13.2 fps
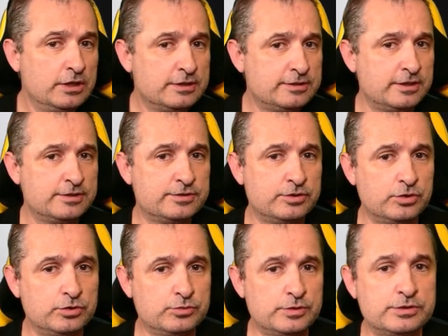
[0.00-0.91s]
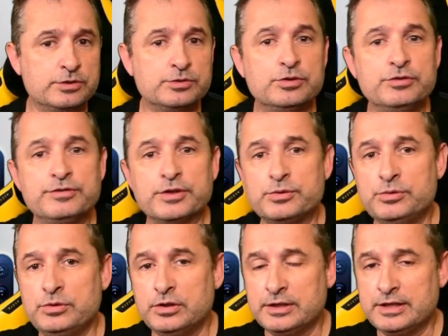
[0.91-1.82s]

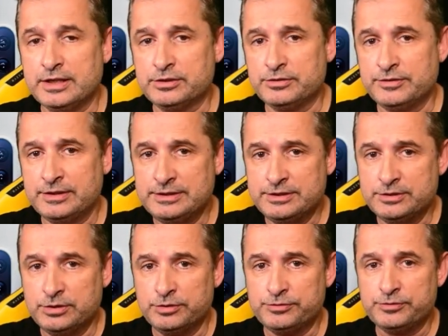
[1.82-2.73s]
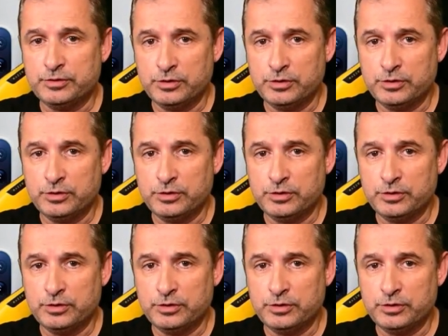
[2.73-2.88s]
569,99